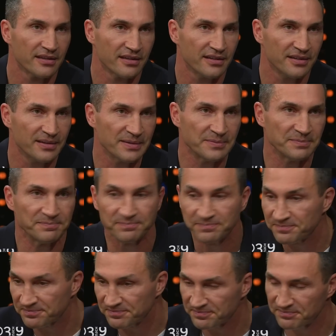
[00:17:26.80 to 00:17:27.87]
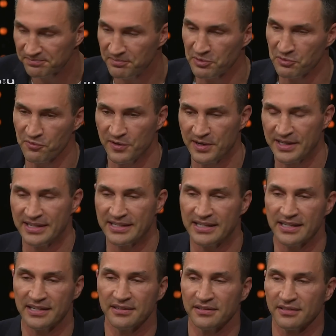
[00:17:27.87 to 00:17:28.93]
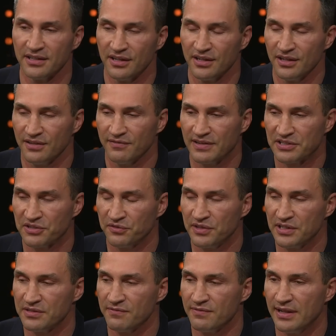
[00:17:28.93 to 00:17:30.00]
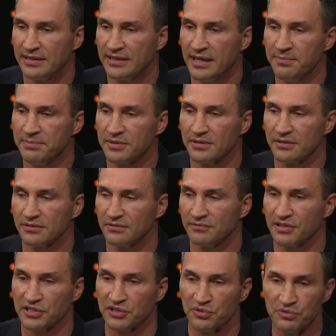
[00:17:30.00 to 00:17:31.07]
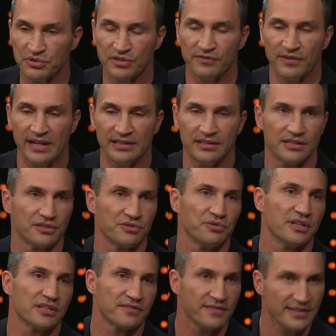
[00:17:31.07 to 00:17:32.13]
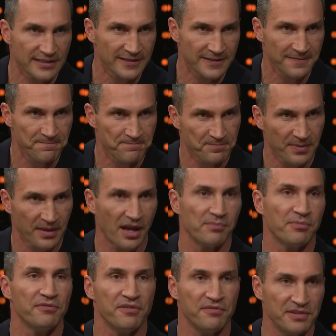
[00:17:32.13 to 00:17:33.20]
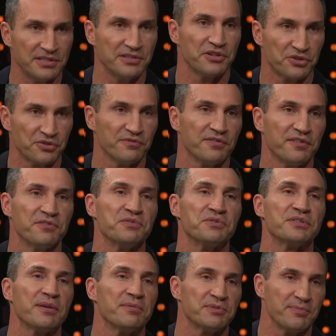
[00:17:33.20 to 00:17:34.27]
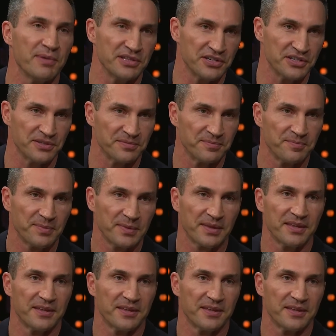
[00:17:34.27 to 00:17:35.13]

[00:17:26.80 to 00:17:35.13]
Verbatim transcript: äh, beruflich gesehen, was es auf dieser Welt gibt. Was uns fehlt, ist nur das Wissen, aber wir wissen schon, wie wir uns selbst managen. Okay, jetzt habe ich